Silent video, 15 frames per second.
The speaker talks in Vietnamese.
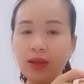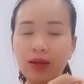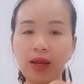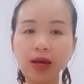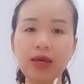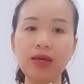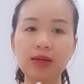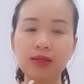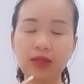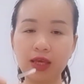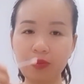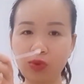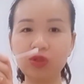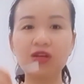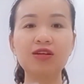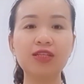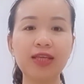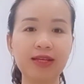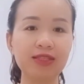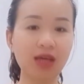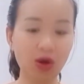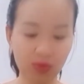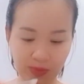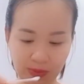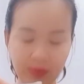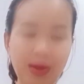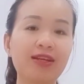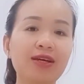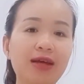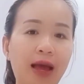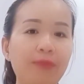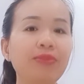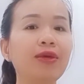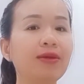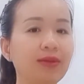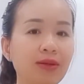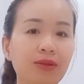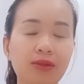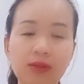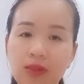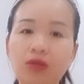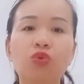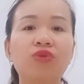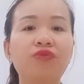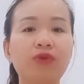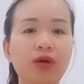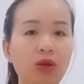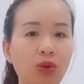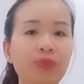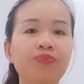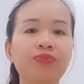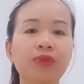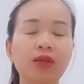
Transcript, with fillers: đấy thì một thời gian sau bạn sẽ cảm nhận được cực kỳ tuyệt vời luôn